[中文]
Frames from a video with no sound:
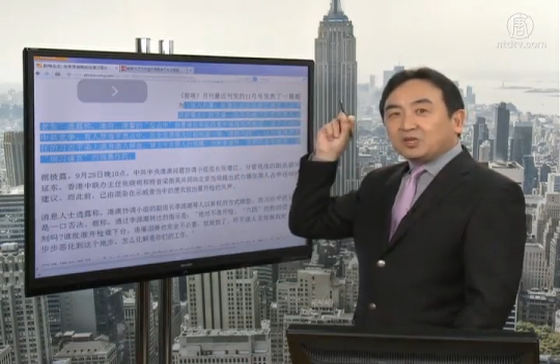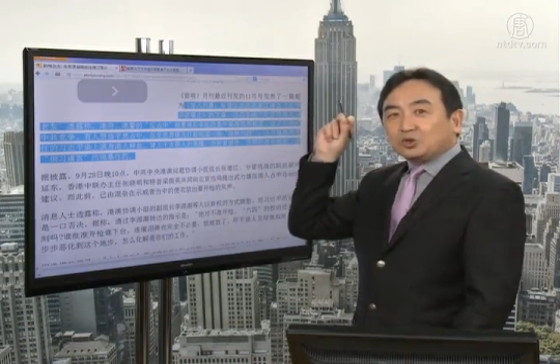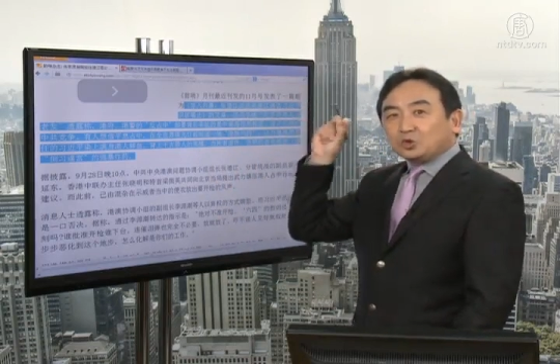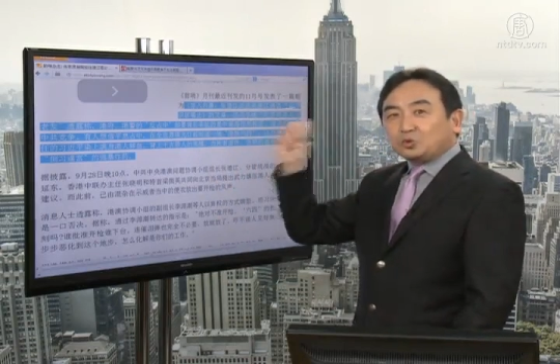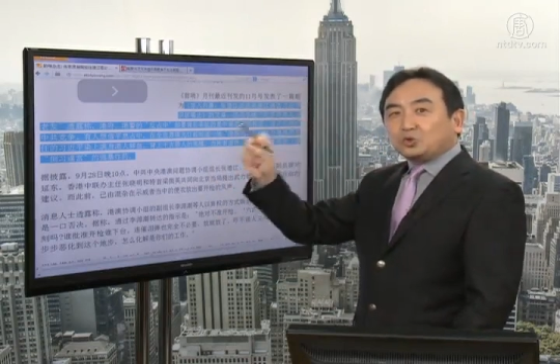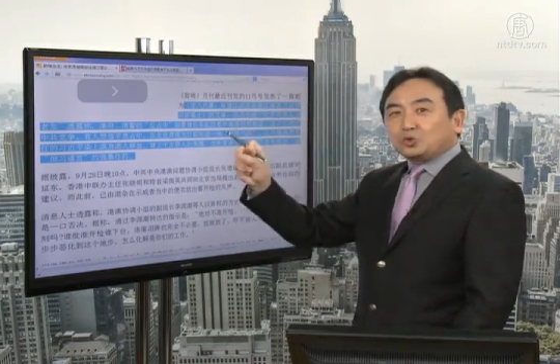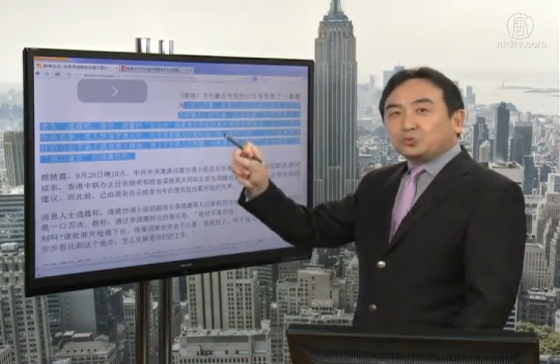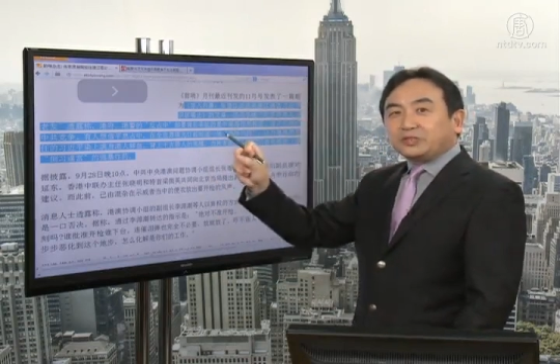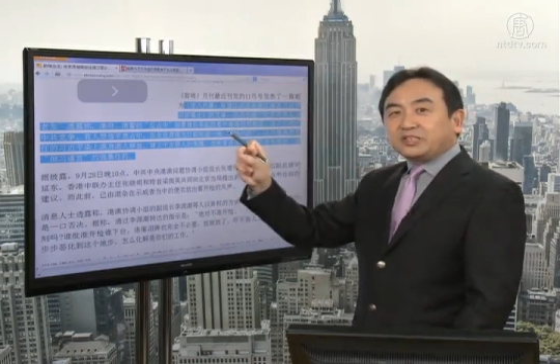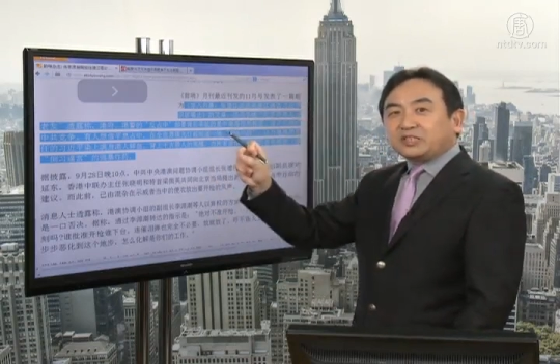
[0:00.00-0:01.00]
总书
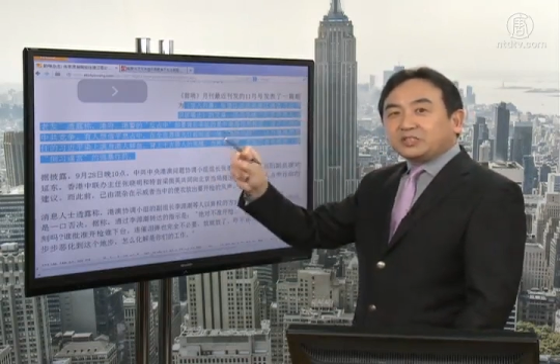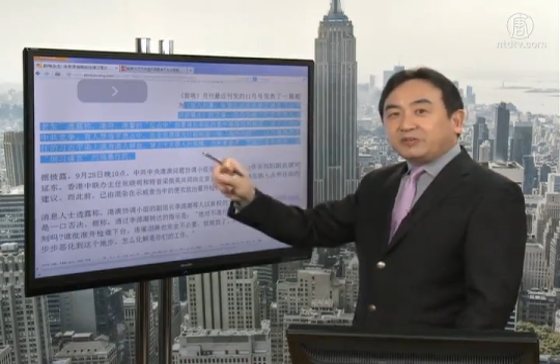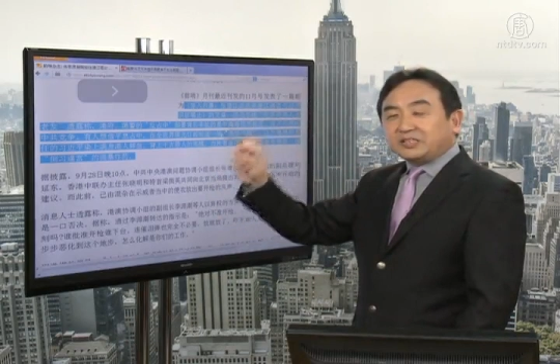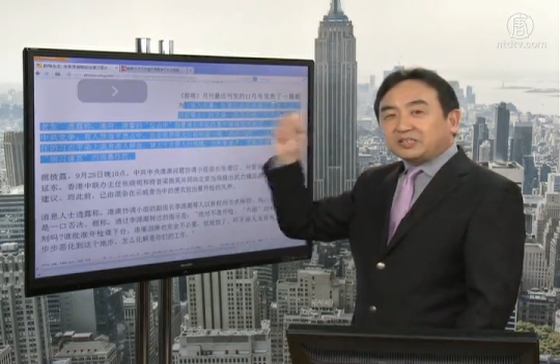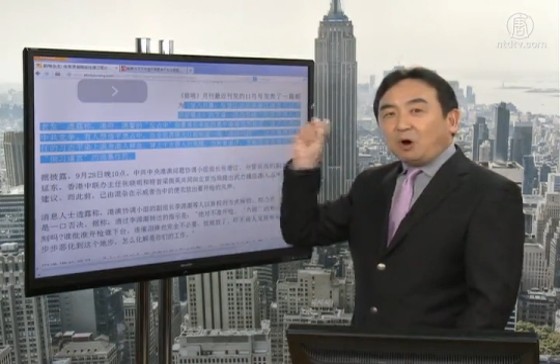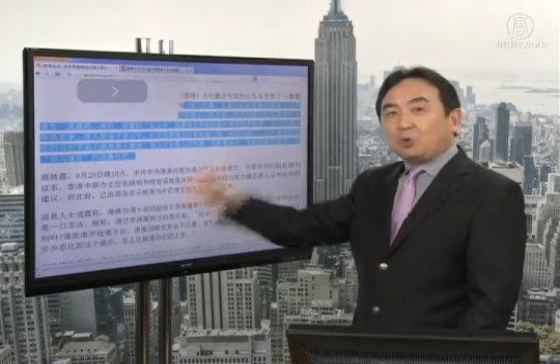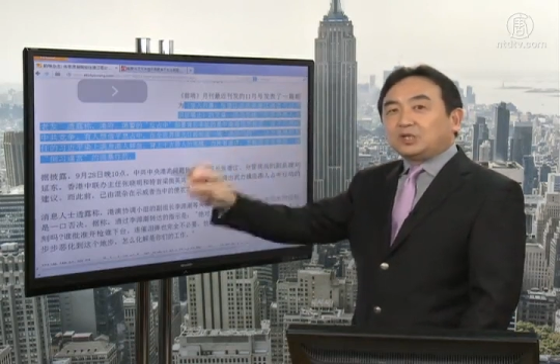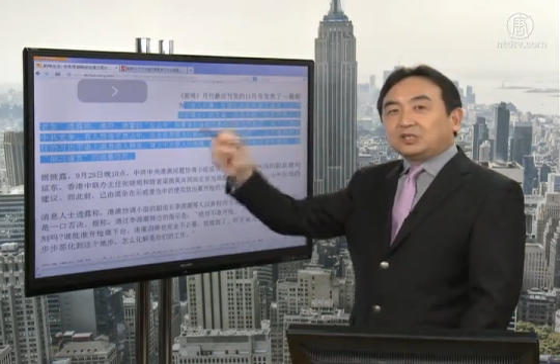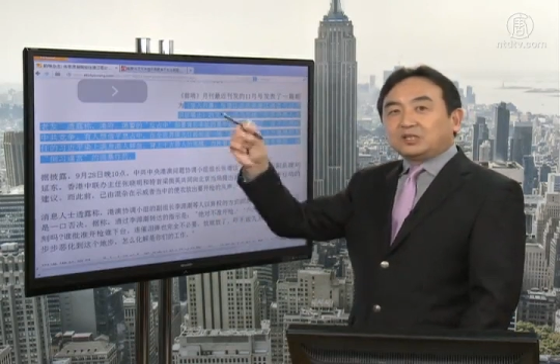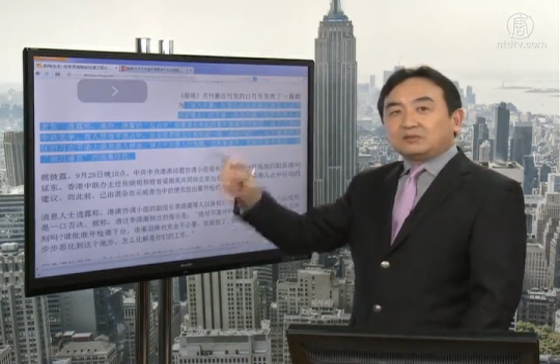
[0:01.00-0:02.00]
记的职位倒戈，
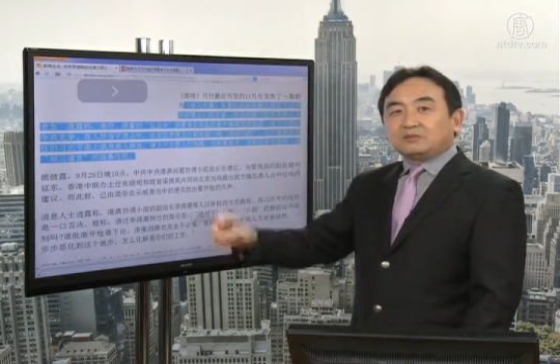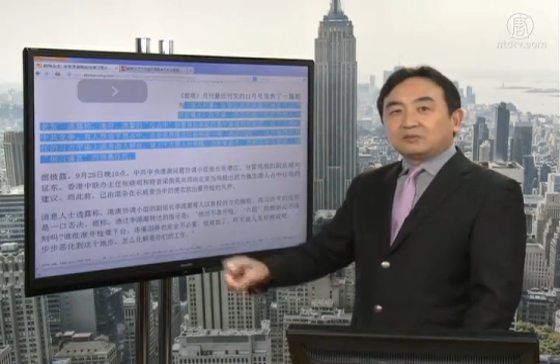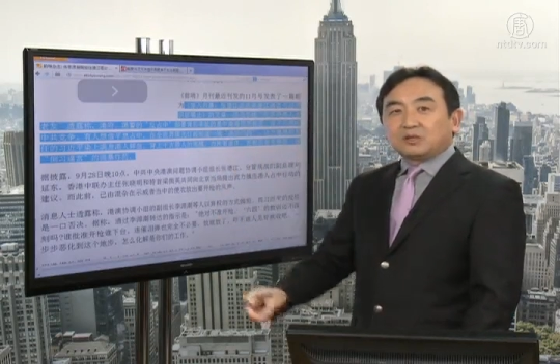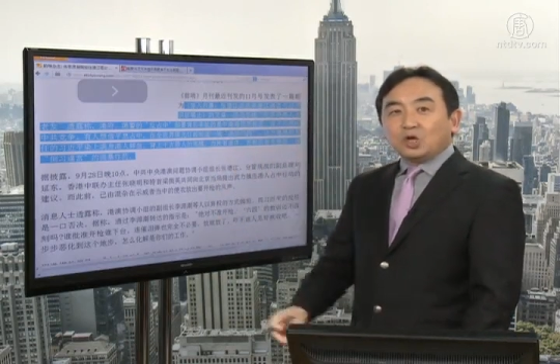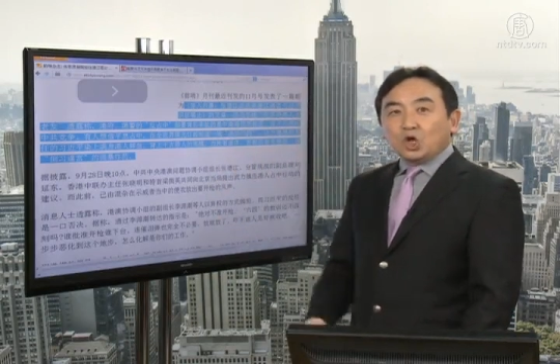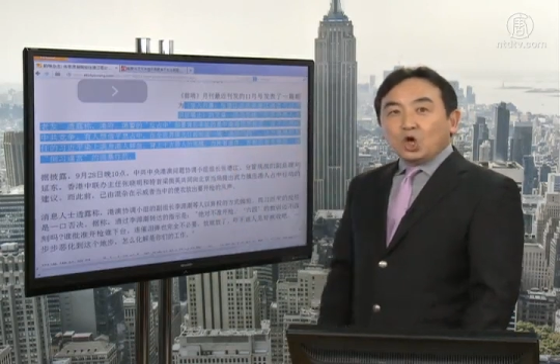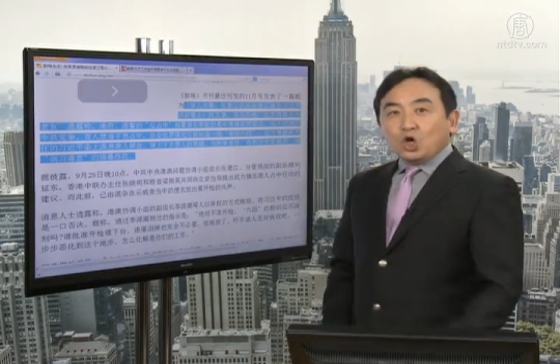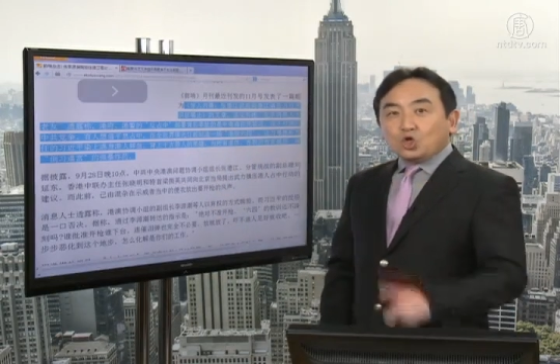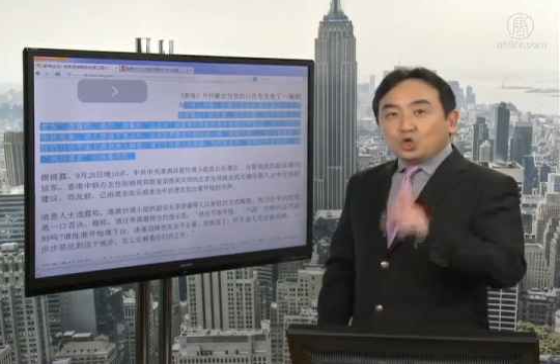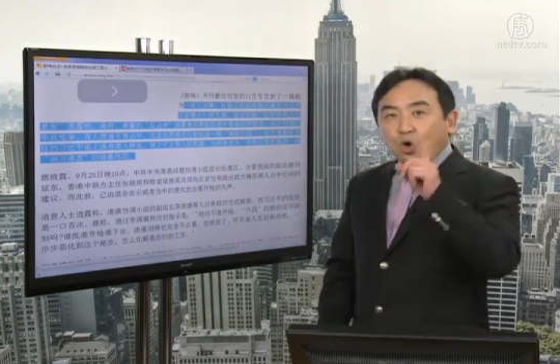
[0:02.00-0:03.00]

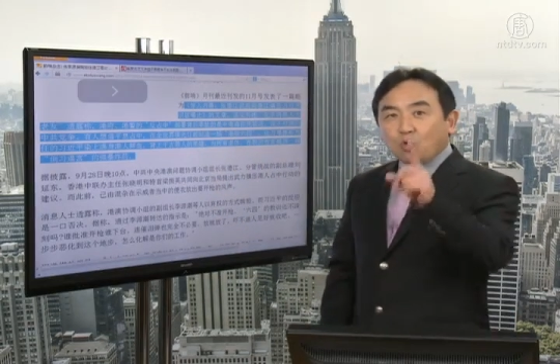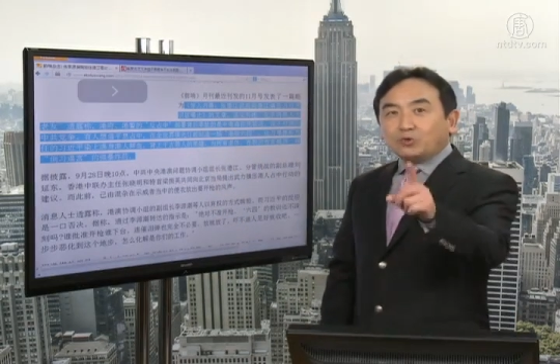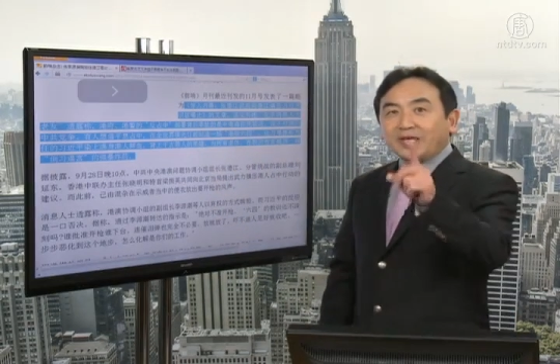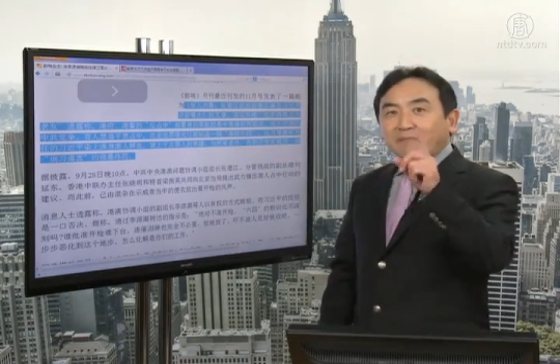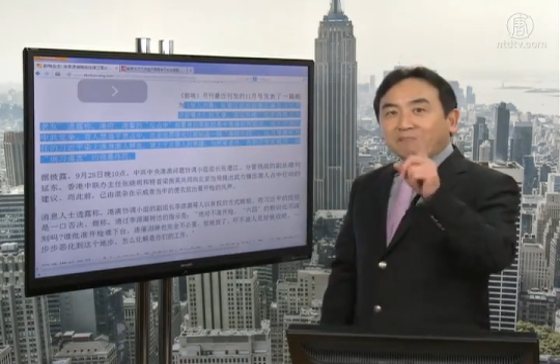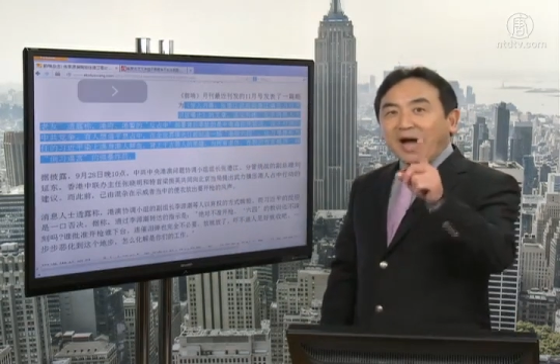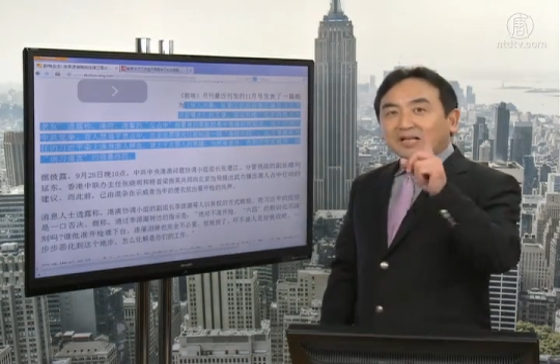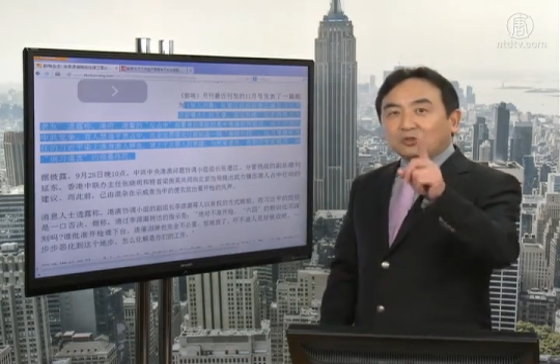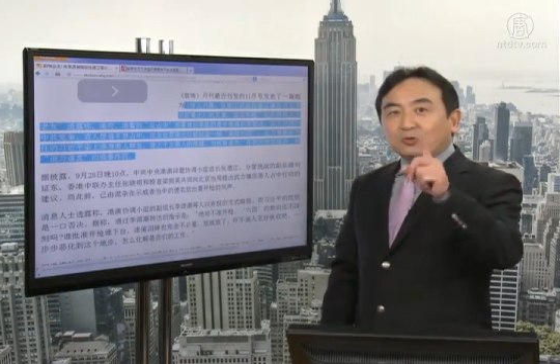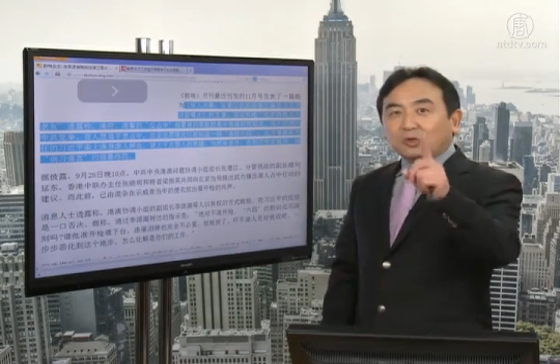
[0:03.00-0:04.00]
重演
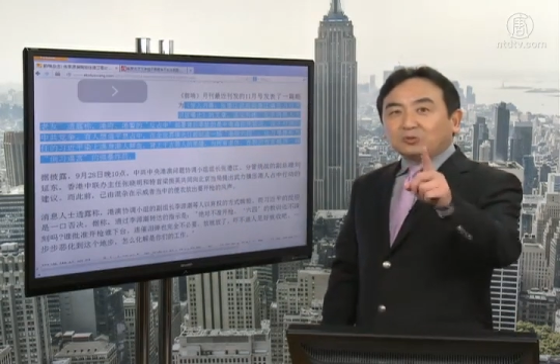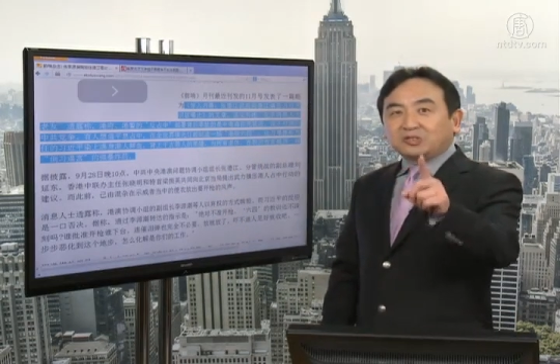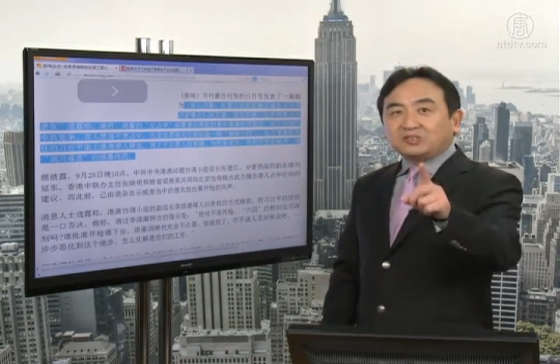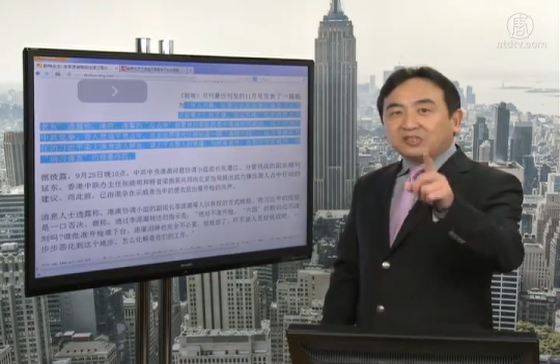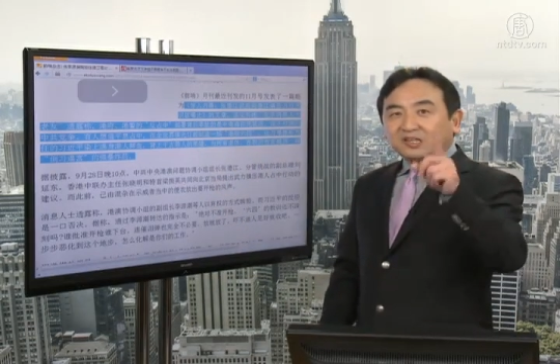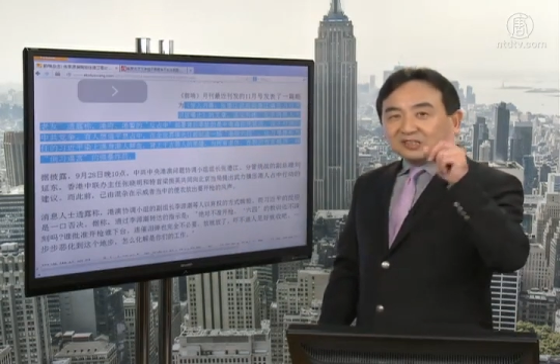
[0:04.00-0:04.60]
8964